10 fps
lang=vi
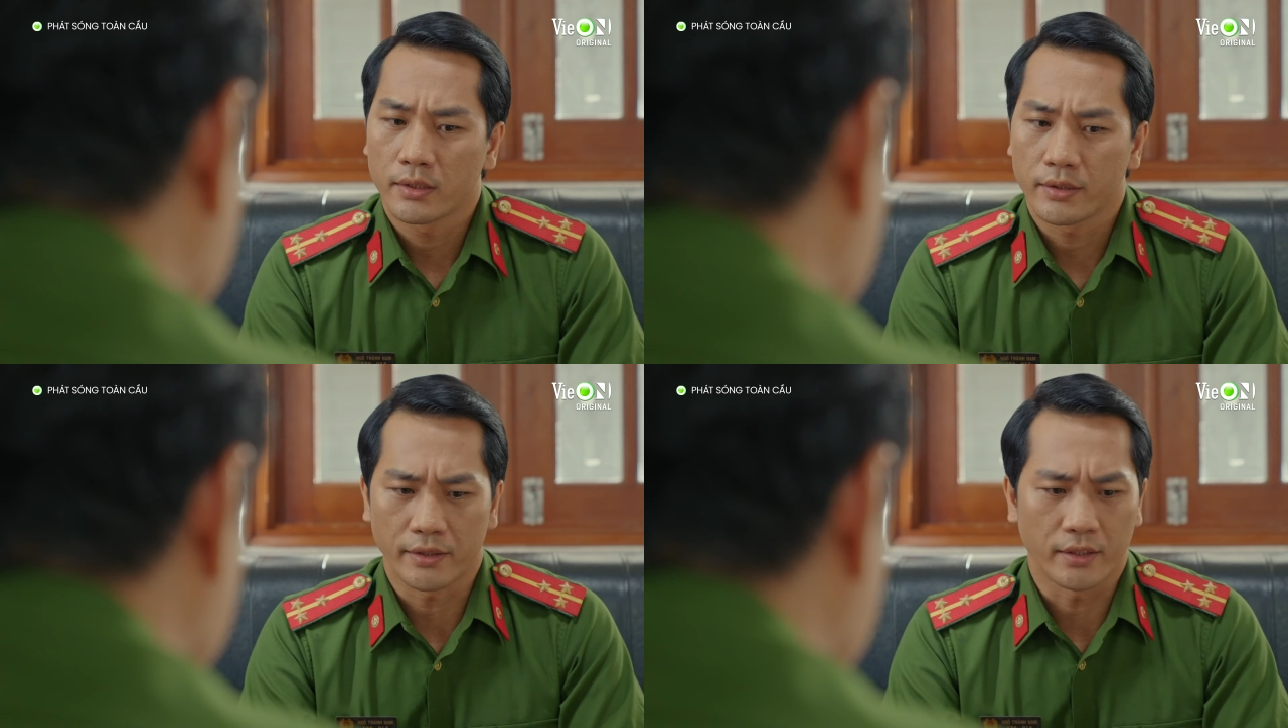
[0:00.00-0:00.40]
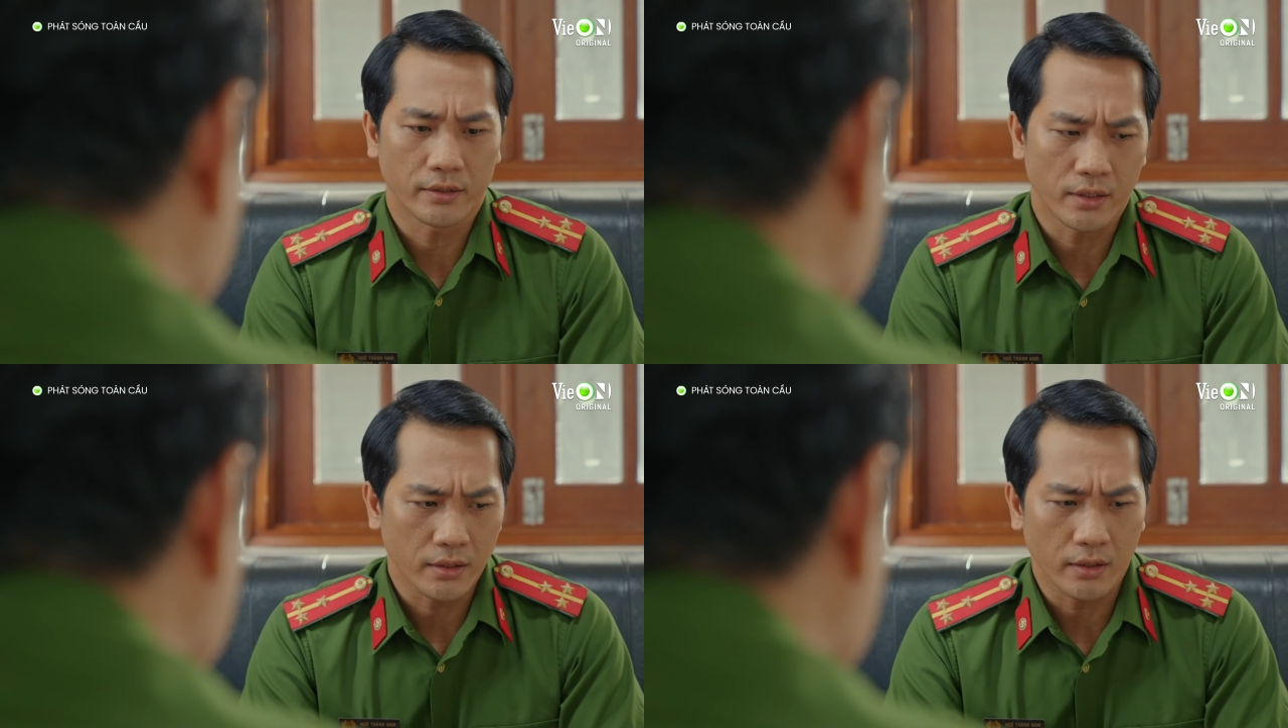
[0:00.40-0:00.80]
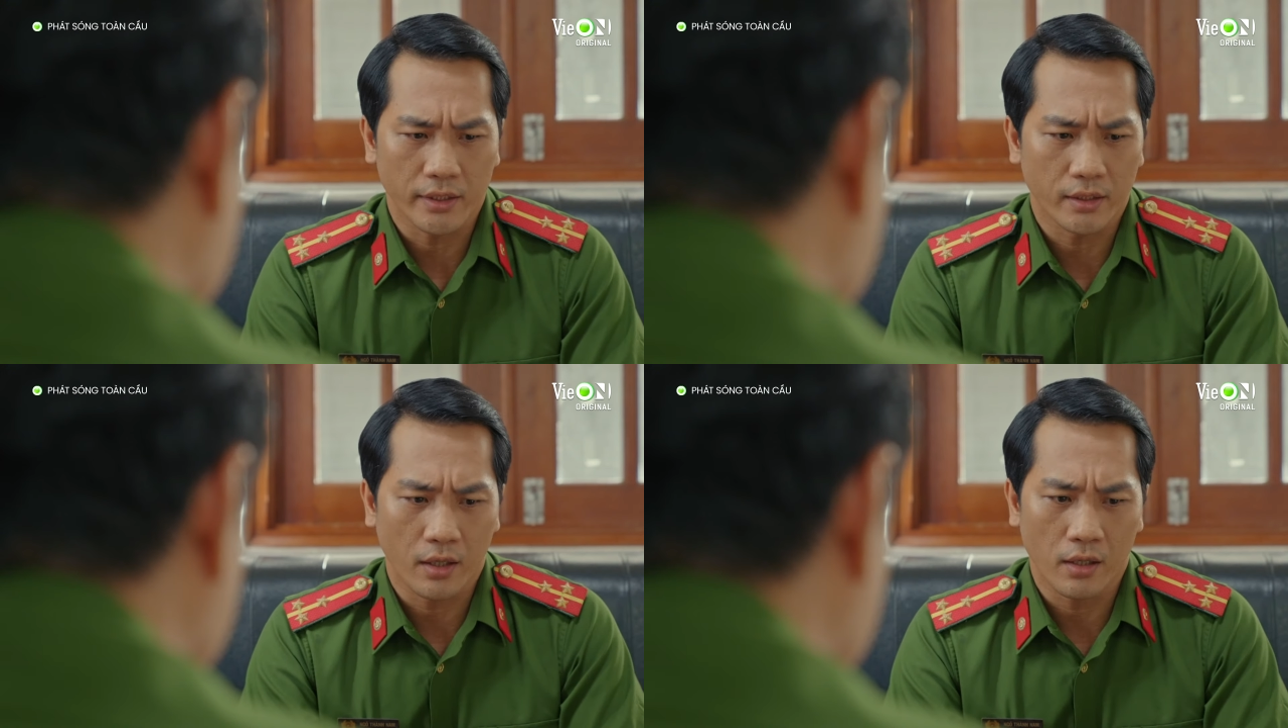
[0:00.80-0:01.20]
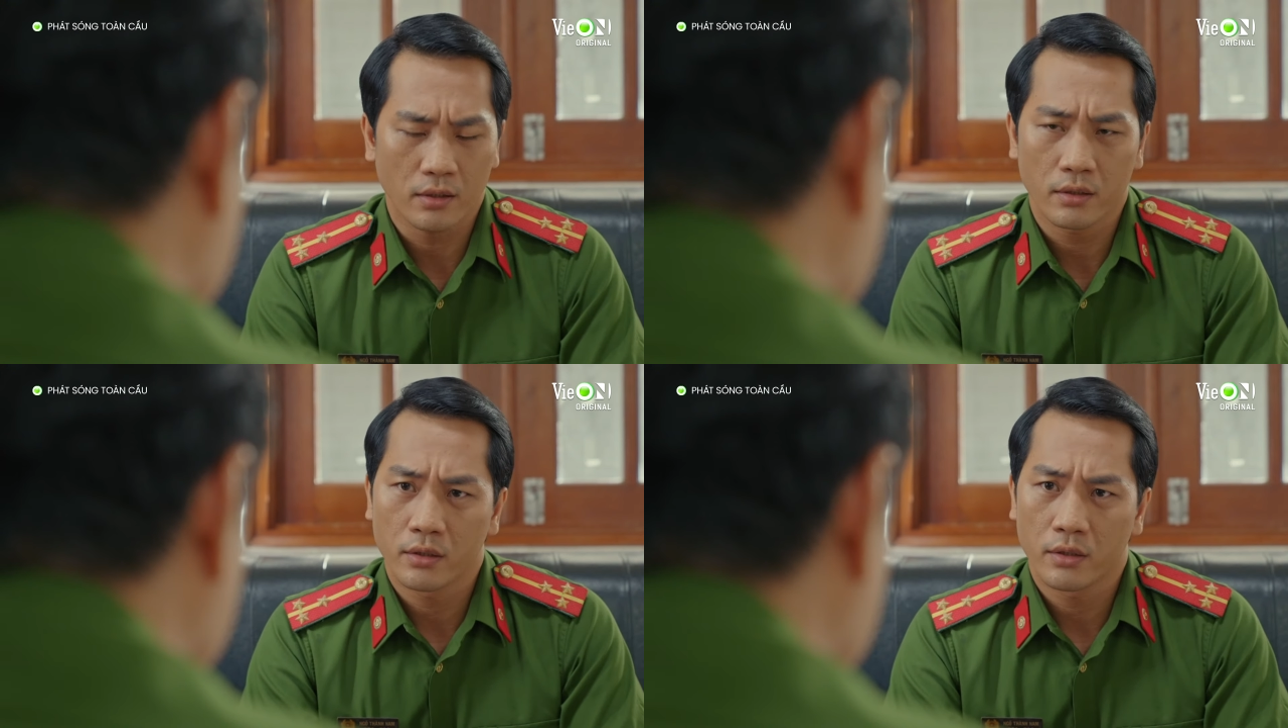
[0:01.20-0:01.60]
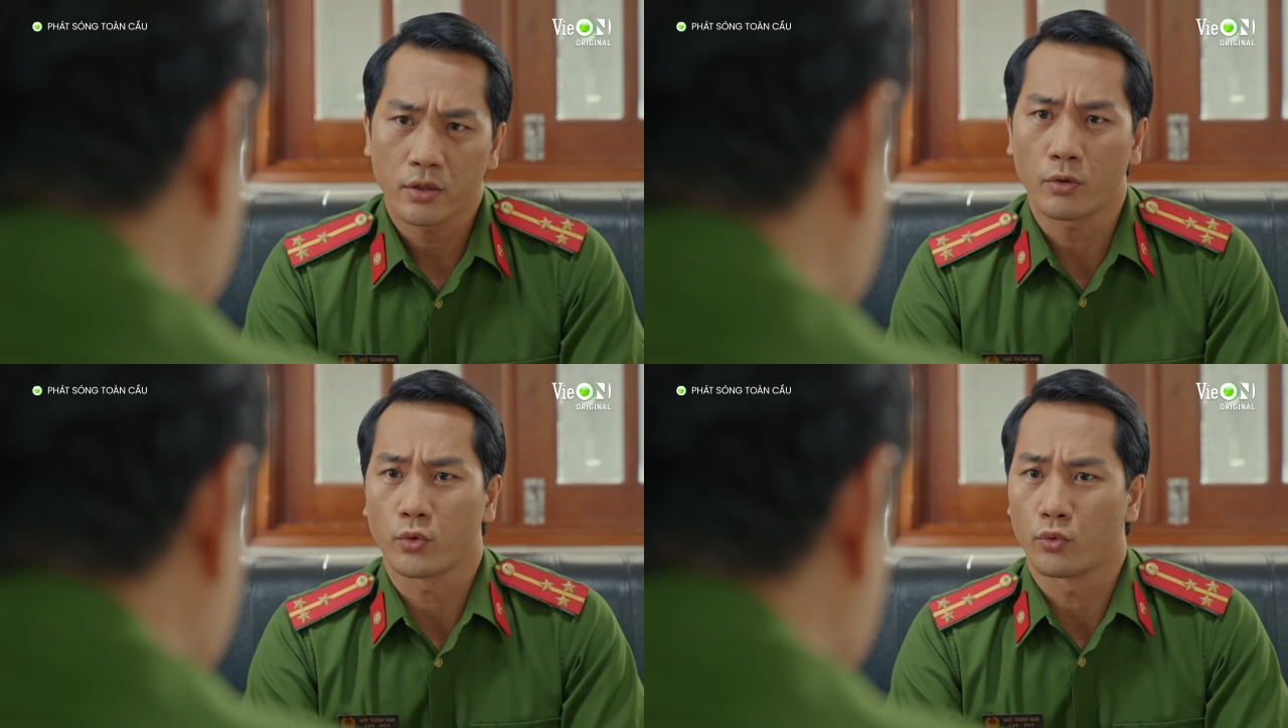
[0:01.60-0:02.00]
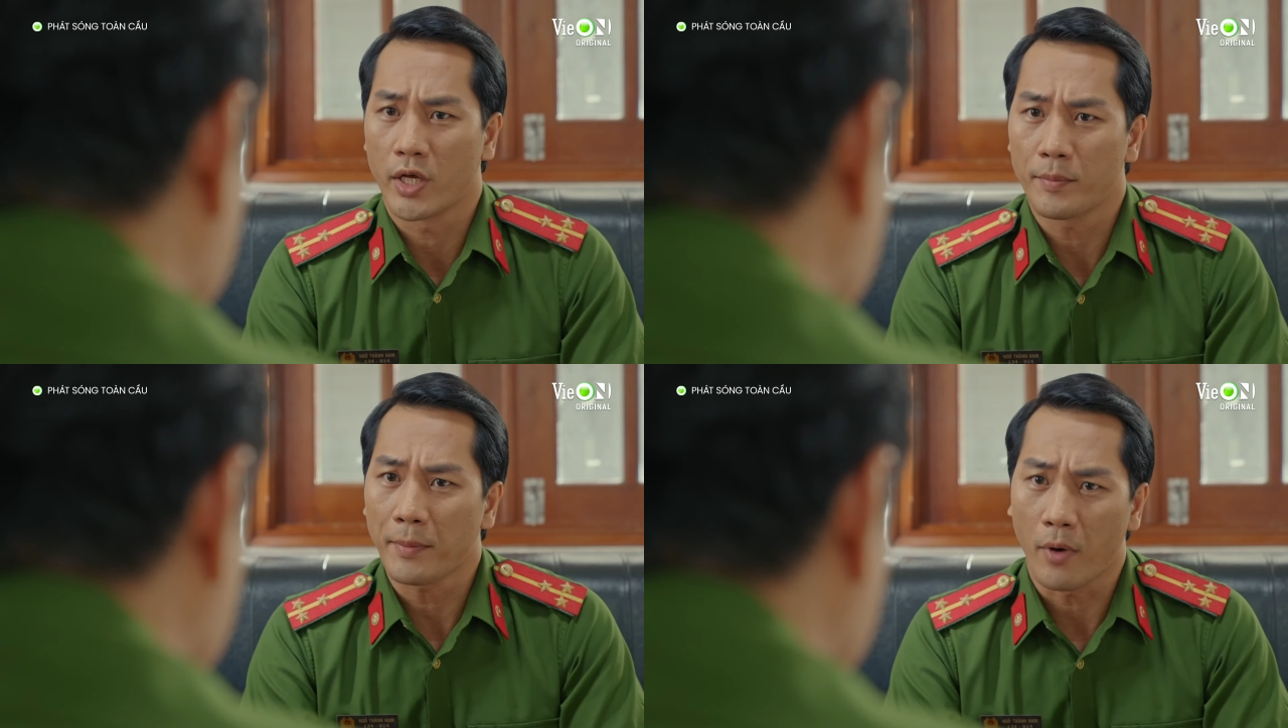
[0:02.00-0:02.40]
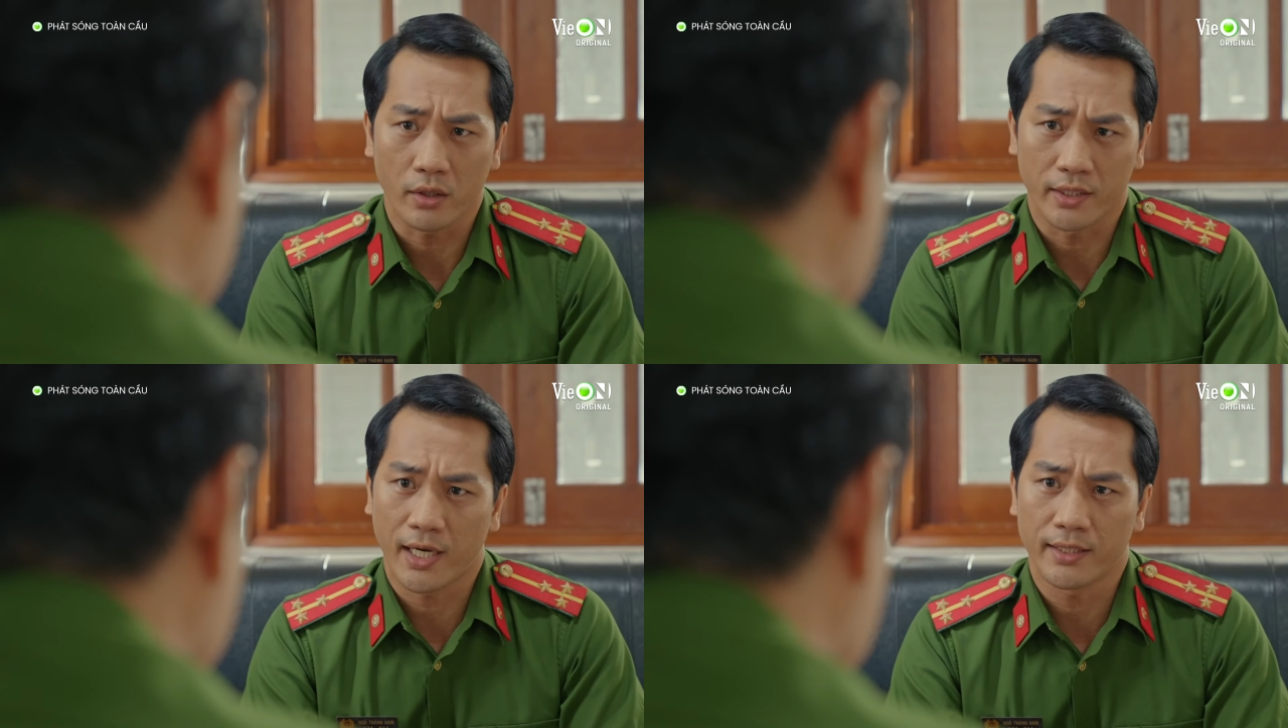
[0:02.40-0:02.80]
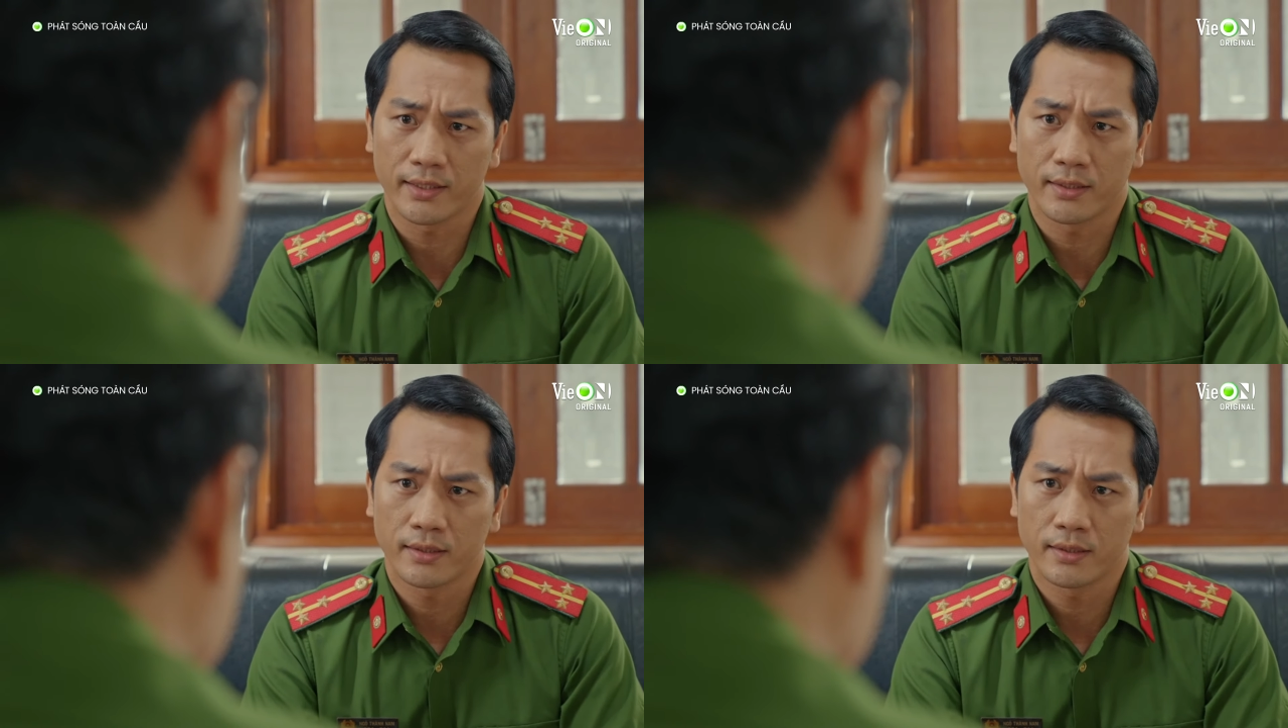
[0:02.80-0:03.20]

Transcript: và những chứng cứ hiện có không đủ để bác bỏ lời khai này